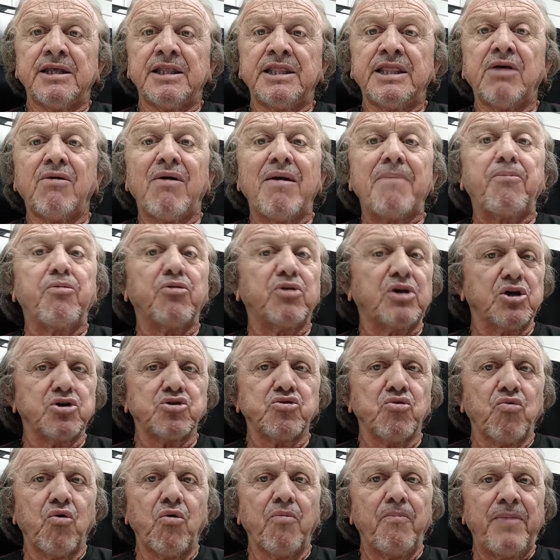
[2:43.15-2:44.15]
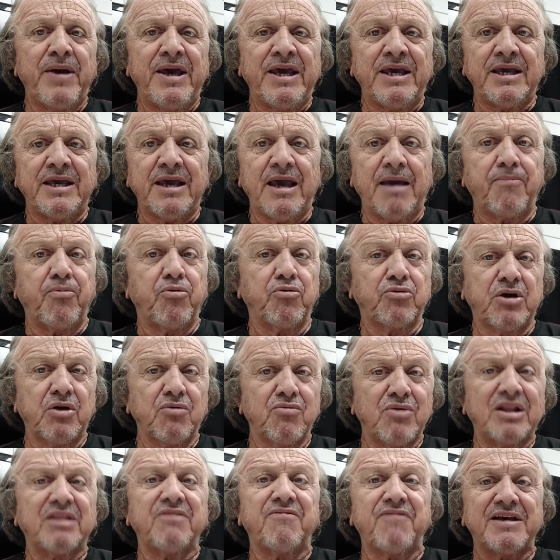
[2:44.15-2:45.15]
não é porque jogou bem, é porque
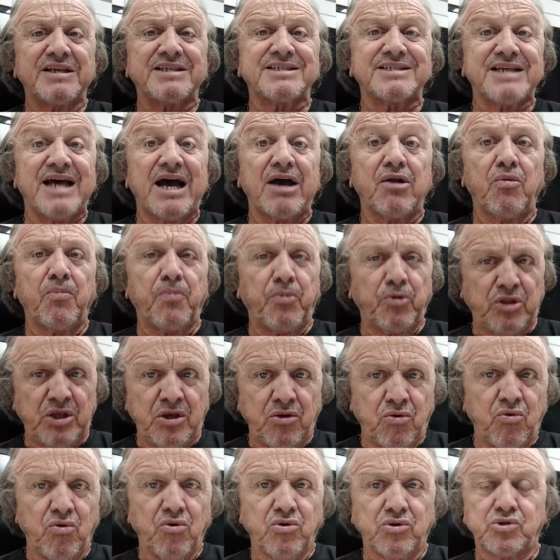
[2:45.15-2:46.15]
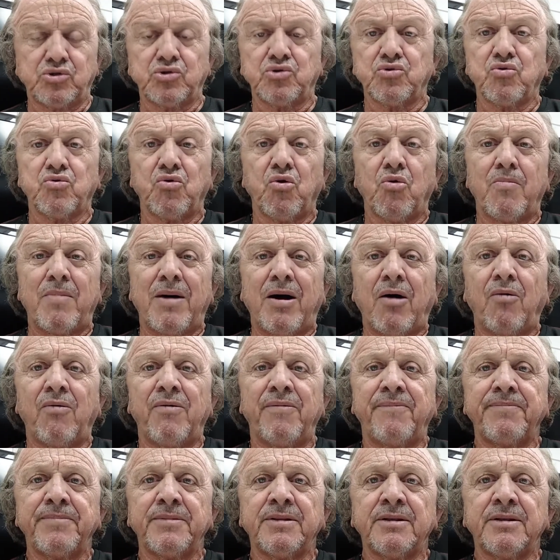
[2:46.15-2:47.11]
o adversário poderoso jogou mal.